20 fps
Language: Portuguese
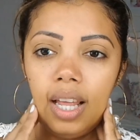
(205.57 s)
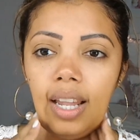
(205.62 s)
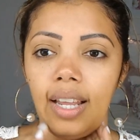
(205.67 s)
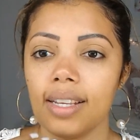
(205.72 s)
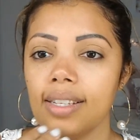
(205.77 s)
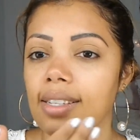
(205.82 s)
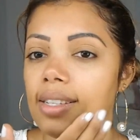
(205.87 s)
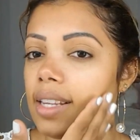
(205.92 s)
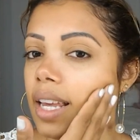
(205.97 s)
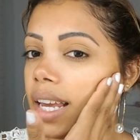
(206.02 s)

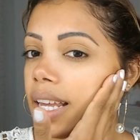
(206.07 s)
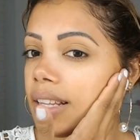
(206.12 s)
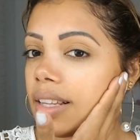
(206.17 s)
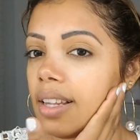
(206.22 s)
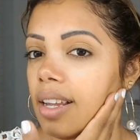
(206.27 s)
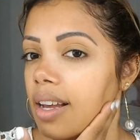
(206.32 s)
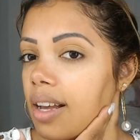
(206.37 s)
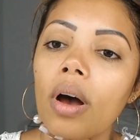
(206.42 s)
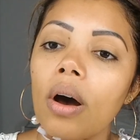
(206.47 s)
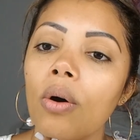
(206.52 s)
Ela
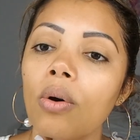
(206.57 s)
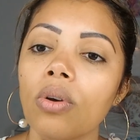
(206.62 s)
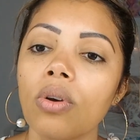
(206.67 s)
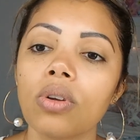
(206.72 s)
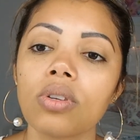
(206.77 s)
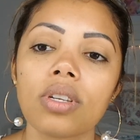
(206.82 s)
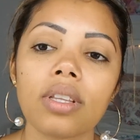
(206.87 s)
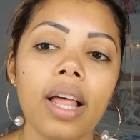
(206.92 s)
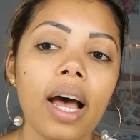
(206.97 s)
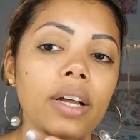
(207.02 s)
aceita a
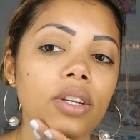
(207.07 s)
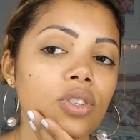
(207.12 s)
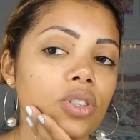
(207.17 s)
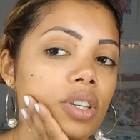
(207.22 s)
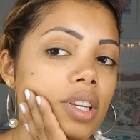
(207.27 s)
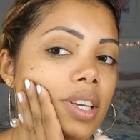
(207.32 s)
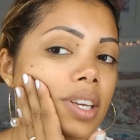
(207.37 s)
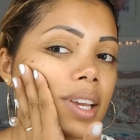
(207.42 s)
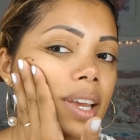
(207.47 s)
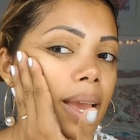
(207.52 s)

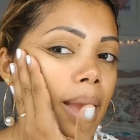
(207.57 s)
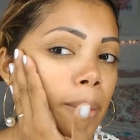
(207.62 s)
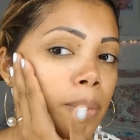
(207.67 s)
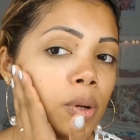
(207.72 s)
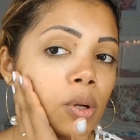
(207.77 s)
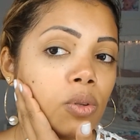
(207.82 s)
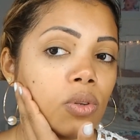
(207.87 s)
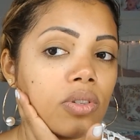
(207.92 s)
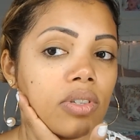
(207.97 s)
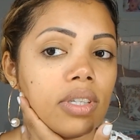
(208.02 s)
oleosidade que é
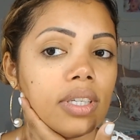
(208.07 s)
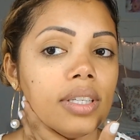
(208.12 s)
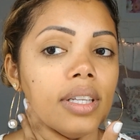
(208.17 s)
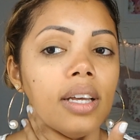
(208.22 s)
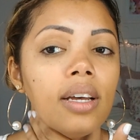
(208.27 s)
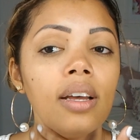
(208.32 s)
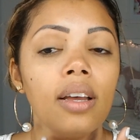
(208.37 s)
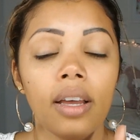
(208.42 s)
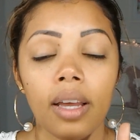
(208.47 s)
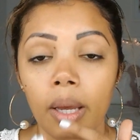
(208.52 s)

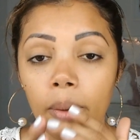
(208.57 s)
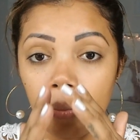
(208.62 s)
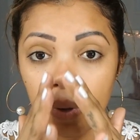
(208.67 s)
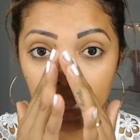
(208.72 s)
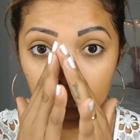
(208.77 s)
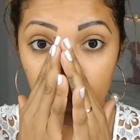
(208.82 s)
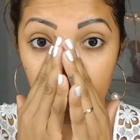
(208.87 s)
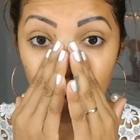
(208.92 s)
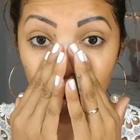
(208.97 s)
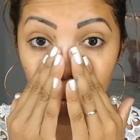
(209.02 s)
produzida
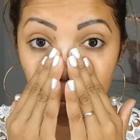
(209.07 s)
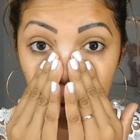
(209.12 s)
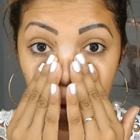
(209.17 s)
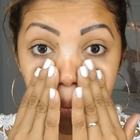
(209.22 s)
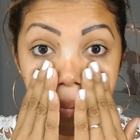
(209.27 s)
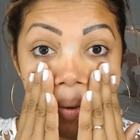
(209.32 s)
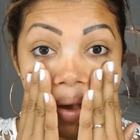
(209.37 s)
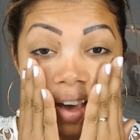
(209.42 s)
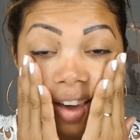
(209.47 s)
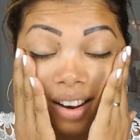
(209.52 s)
pela
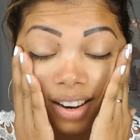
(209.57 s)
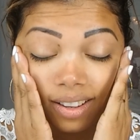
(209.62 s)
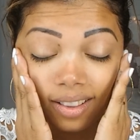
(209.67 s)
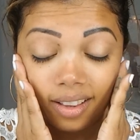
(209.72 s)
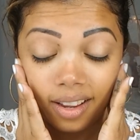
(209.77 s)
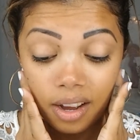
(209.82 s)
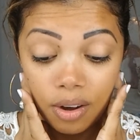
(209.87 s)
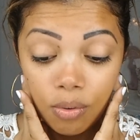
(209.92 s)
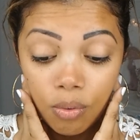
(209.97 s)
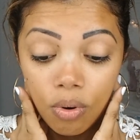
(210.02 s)
própria pele,
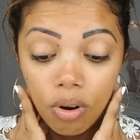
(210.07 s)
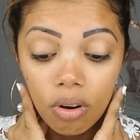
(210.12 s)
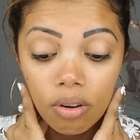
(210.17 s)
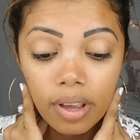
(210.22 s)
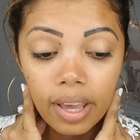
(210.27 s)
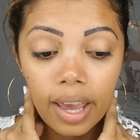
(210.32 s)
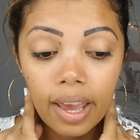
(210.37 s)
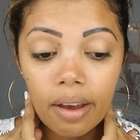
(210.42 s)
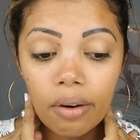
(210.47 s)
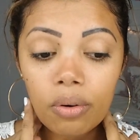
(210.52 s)
não
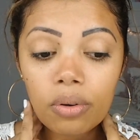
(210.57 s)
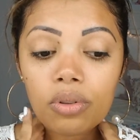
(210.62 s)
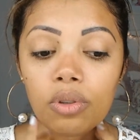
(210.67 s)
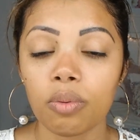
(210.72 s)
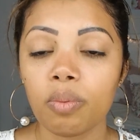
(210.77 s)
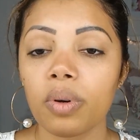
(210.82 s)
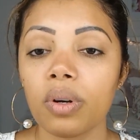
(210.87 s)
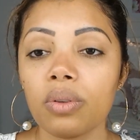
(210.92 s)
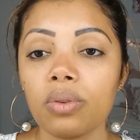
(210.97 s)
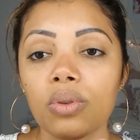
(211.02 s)
qualquer
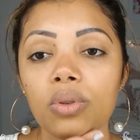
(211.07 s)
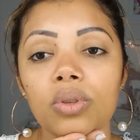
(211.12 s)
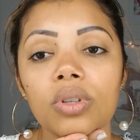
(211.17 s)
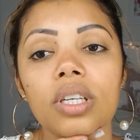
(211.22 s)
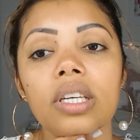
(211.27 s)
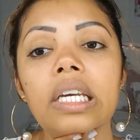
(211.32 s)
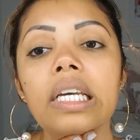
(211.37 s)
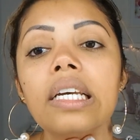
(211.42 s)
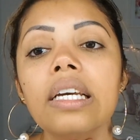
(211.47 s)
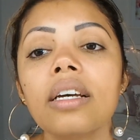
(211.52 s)
outro
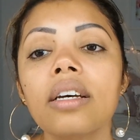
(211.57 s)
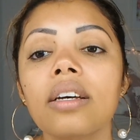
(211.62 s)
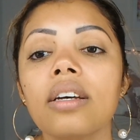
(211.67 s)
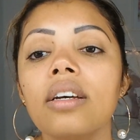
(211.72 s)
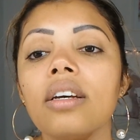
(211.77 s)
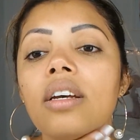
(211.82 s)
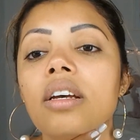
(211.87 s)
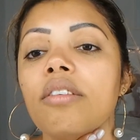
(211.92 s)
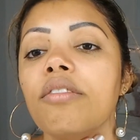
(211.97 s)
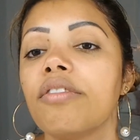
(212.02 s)
produto que
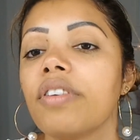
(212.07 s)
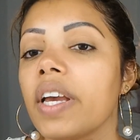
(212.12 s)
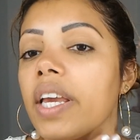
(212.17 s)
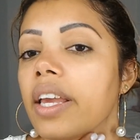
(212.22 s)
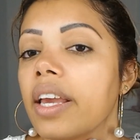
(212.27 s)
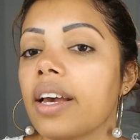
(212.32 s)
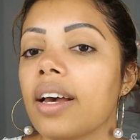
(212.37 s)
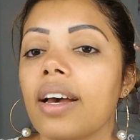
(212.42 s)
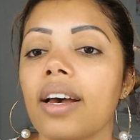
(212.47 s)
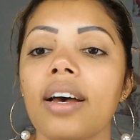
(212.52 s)

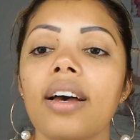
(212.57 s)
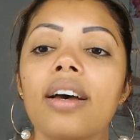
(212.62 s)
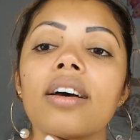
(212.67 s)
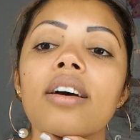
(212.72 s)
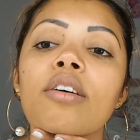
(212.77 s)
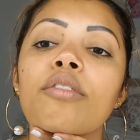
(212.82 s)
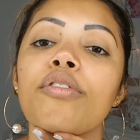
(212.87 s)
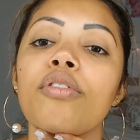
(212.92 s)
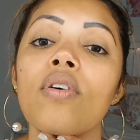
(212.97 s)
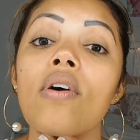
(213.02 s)
venha
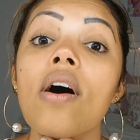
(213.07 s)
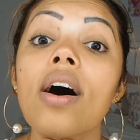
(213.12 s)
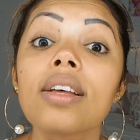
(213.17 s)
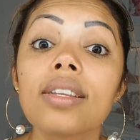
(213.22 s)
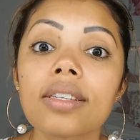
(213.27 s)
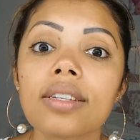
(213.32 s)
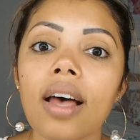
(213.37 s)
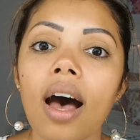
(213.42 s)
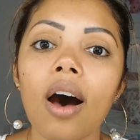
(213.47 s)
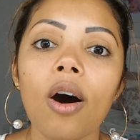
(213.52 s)

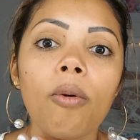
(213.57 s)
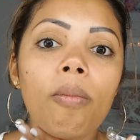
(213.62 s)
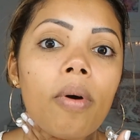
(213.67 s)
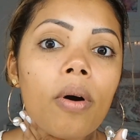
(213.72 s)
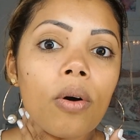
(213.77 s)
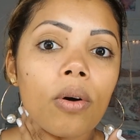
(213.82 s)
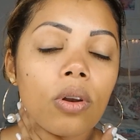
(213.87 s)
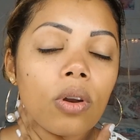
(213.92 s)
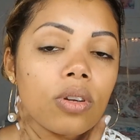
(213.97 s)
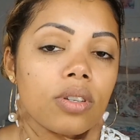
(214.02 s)
forçar
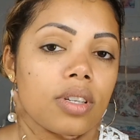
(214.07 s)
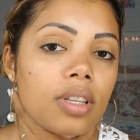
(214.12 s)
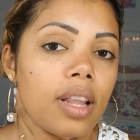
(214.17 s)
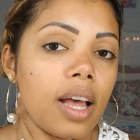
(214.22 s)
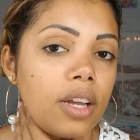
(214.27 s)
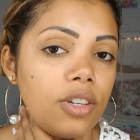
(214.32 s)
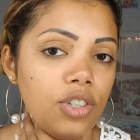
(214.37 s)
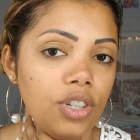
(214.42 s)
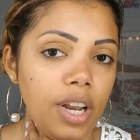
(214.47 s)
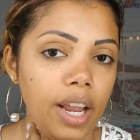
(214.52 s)
uma
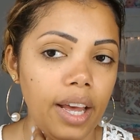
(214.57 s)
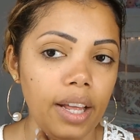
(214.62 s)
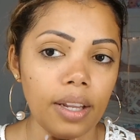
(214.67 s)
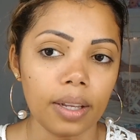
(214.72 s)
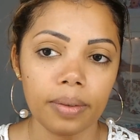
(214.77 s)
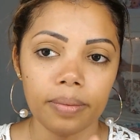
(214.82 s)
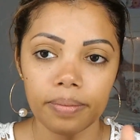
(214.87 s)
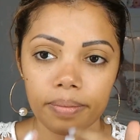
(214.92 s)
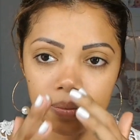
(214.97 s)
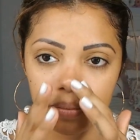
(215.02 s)
oleosidade
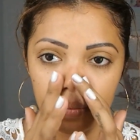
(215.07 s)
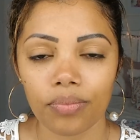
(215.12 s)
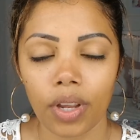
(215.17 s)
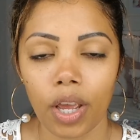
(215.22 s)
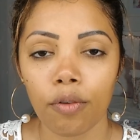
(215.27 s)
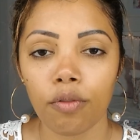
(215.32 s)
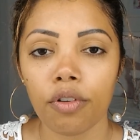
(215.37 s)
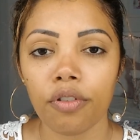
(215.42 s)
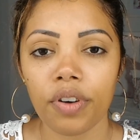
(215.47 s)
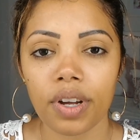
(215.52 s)
nela
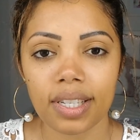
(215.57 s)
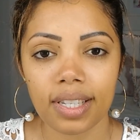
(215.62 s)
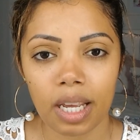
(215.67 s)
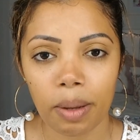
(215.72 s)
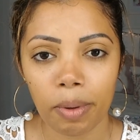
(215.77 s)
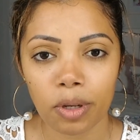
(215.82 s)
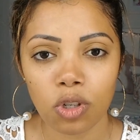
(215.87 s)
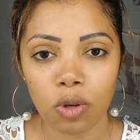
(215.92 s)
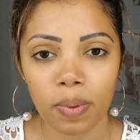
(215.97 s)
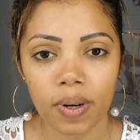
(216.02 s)
eu vou
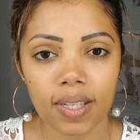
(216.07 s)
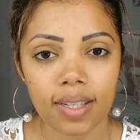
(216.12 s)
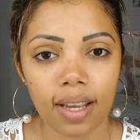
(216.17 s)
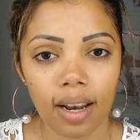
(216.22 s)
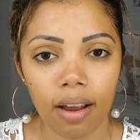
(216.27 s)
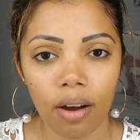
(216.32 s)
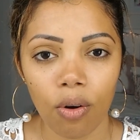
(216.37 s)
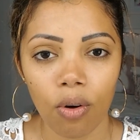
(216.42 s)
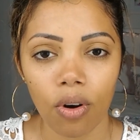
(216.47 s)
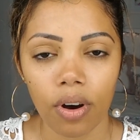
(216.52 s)
fazer minha
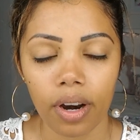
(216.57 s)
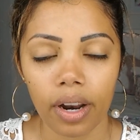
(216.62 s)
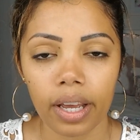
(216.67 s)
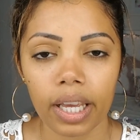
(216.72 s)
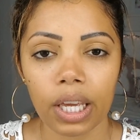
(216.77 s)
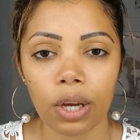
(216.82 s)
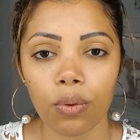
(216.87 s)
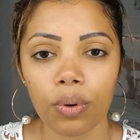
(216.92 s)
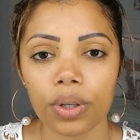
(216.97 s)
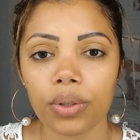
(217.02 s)
sobrancelha
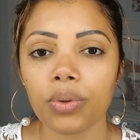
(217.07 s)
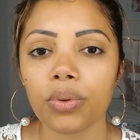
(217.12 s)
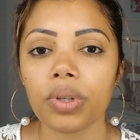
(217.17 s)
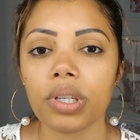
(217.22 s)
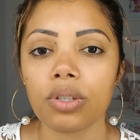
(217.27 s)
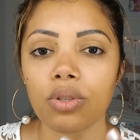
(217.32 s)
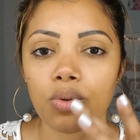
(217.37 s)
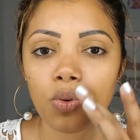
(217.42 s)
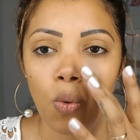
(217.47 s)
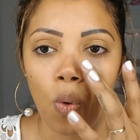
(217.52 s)
agora,
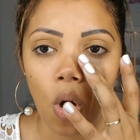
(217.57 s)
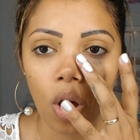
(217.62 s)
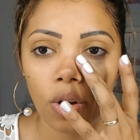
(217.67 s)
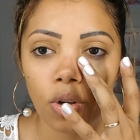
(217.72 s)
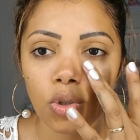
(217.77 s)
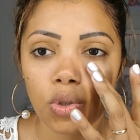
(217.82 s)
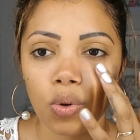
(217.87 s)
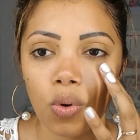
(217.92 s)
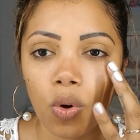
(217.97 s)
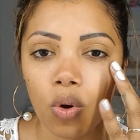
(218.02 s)
enquanto isso o
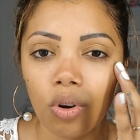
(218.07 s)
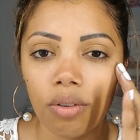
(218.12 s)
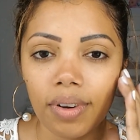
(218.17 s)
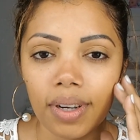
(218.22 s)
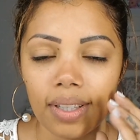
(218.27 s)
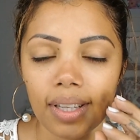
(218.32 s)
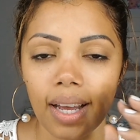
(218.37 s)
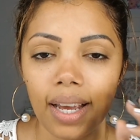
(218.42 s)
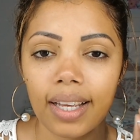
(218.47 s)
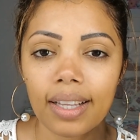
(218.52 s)
óleo de coco
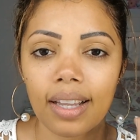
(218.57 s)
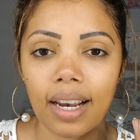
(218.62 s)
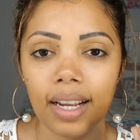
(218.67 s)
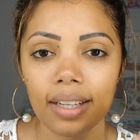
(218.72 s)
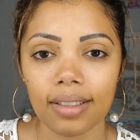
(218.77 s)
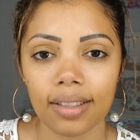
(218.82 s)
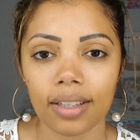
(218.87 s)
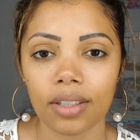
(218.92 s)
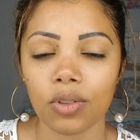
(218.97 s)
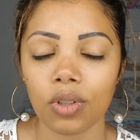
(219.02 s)
vai estar tá
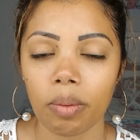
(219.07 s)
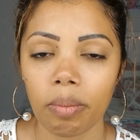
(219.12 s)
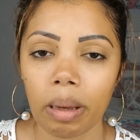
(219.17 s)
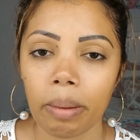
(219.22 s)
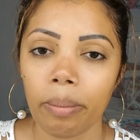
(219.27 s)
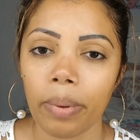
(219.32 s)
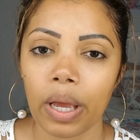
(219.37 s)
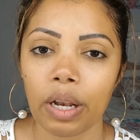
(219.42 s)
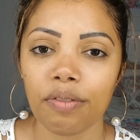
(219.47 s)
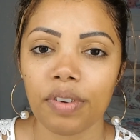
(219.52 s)
hidratando a
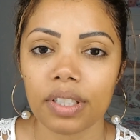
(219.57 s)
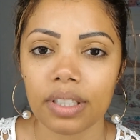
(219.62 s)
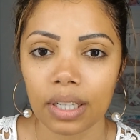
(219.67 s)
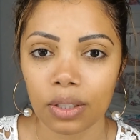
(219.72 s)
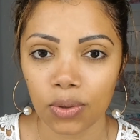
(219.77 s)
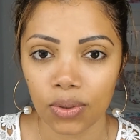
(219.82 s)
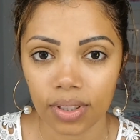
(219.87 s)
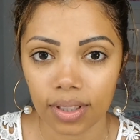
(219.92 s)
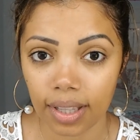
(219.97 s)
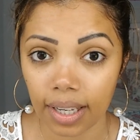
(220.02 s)
minha pele, vai
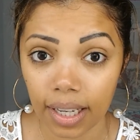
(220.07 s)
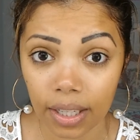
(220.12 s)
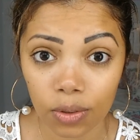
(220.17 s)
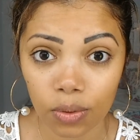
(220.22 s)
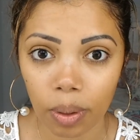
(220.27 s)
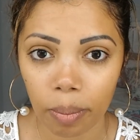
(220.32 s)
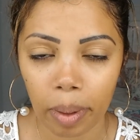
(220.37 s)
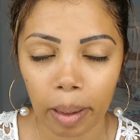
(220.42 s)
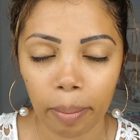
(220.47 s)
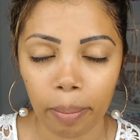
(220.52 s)
estar tá
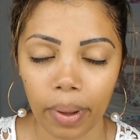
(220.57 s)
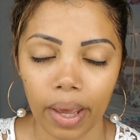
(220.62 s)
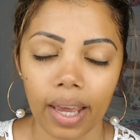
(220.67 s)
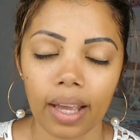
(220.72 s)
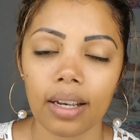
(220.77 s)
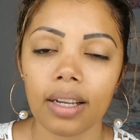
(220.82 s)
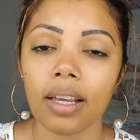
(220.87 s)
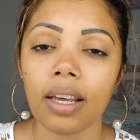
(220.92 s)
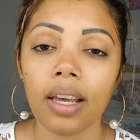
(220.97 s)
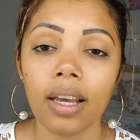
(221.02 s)
nutrindo a minha
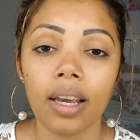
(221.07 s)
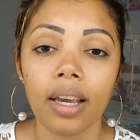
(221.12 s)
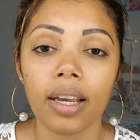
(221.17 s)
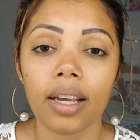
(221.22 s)
pele,